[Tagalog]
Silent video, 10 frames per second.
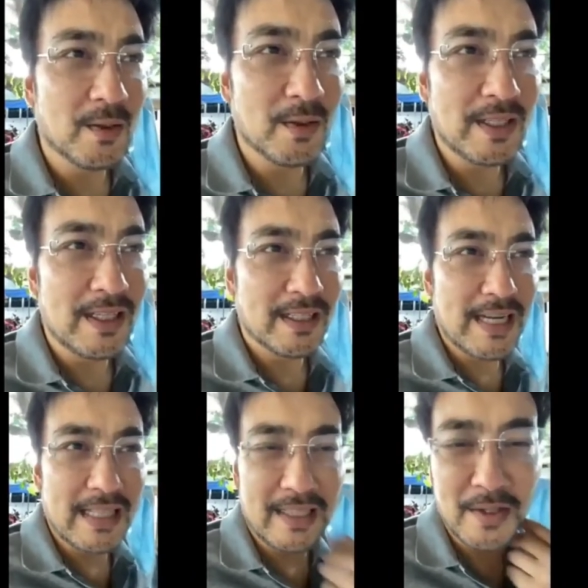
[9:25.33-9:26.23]
kunin
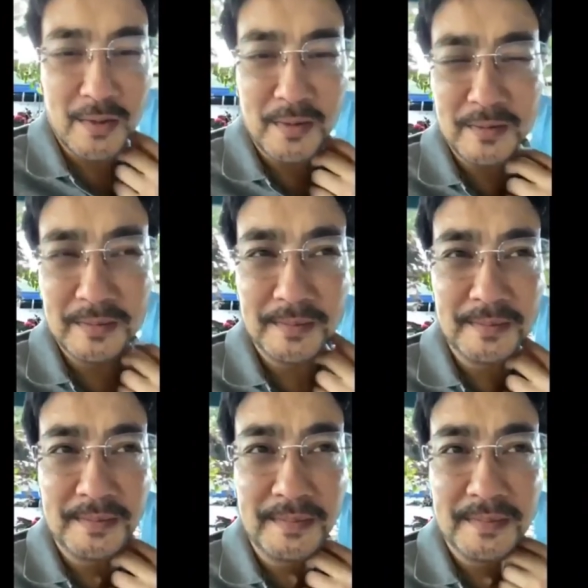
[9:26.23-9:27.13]
lang natin yung
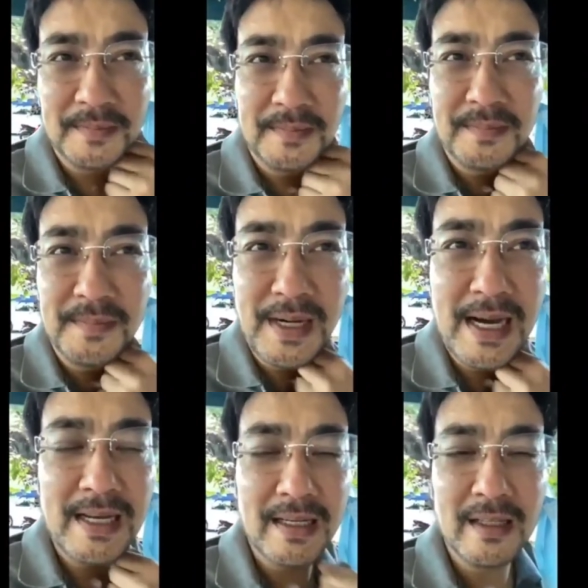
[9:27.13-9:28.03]

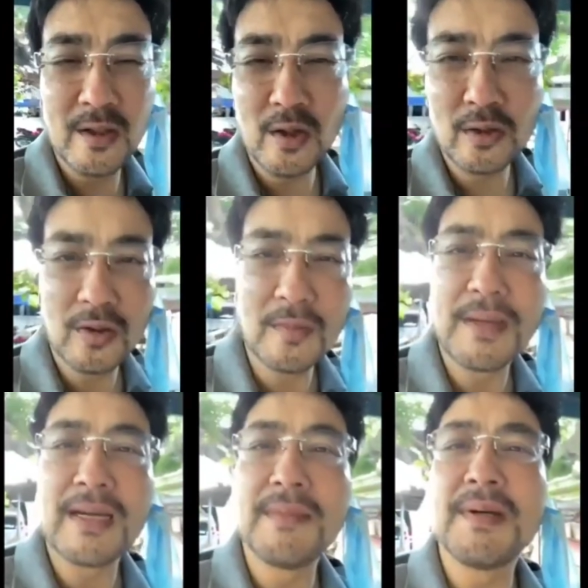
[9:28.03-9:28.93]
pangalan ng doktor
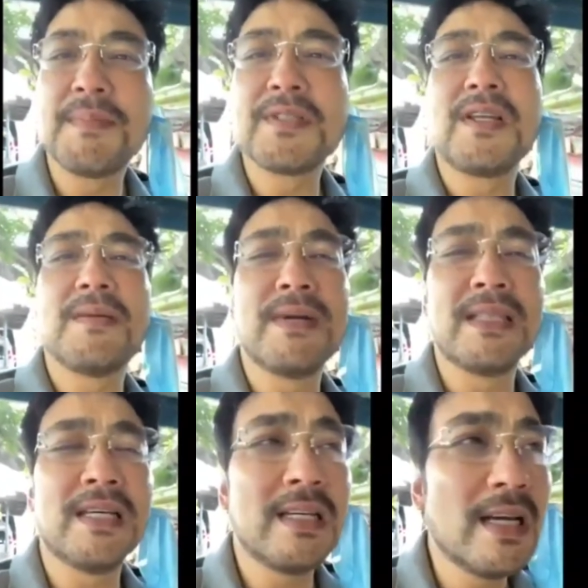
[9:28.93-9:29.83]
para
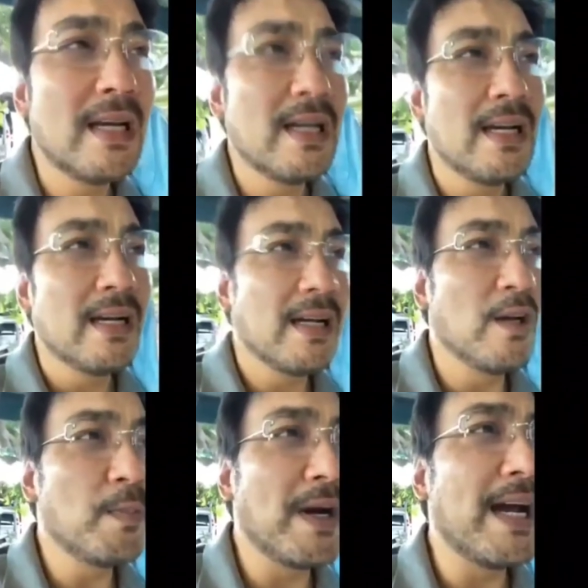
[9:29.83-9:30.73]
mapasalamatan.
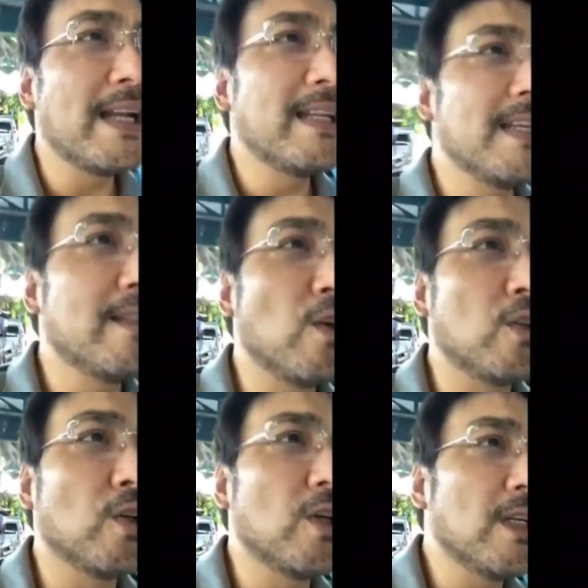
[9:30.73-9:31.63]
Ano pangalan ng
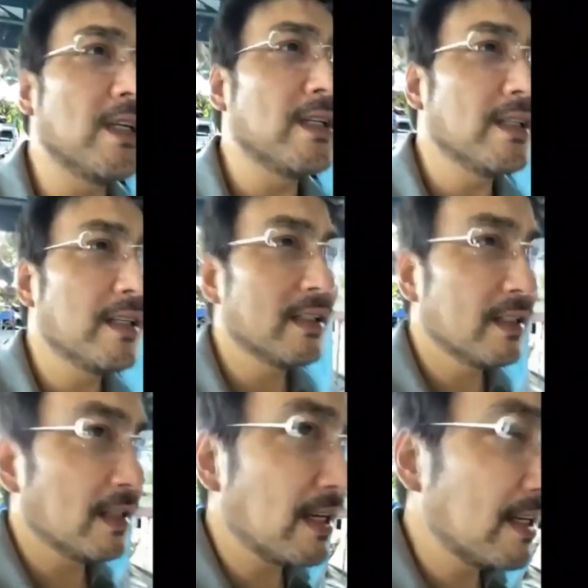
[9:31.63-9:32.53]
doktor?
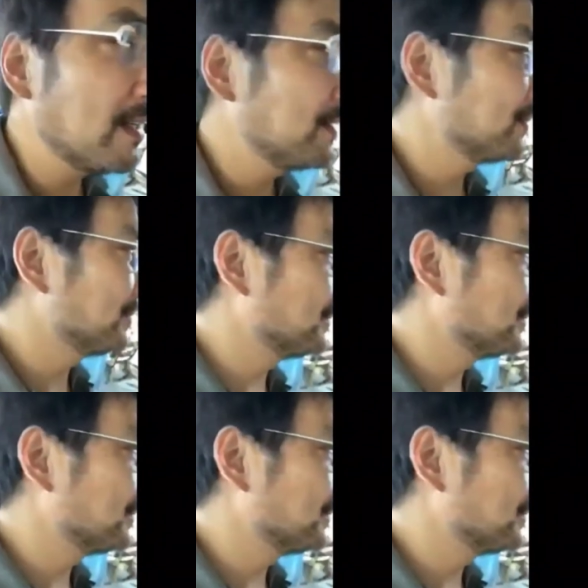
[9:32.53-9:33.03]
Tialan?